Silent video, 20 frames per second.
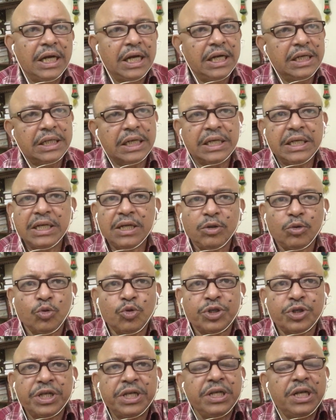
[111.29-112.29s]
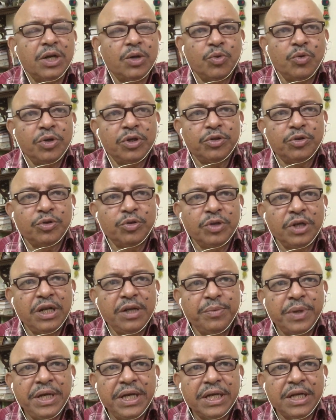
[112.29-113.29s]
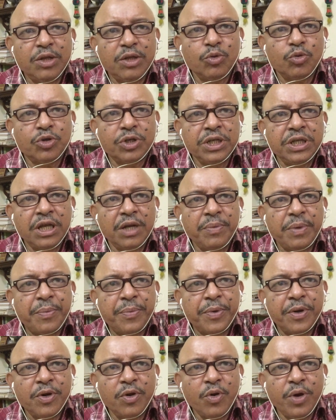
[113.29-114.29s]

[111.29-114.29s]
এটা নিয়ে দুশ্চিন্তার কোনো কিছু নাই ভাই এটা দুশ্চিন্তার ব্যাপার